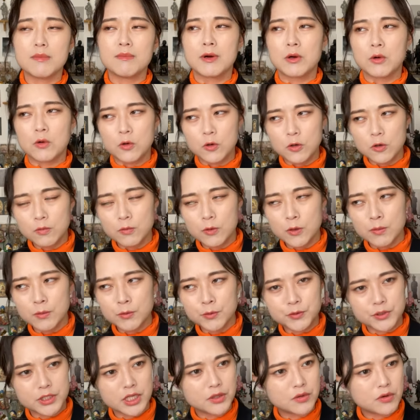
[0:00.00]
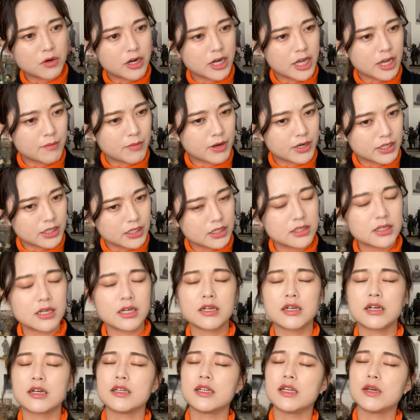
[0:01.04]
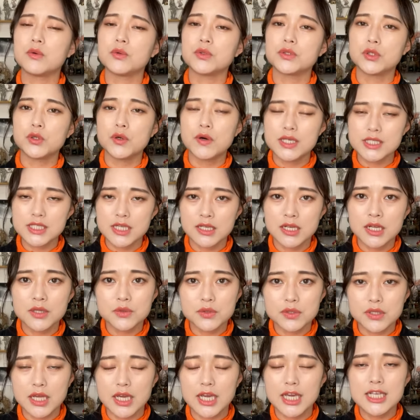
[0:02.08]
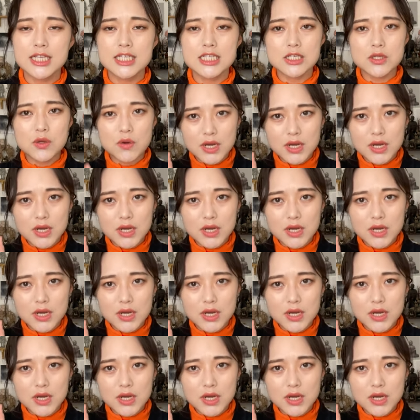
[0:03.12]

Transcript: まあ、弘法も筆の誤りなんかねことわざなどで一度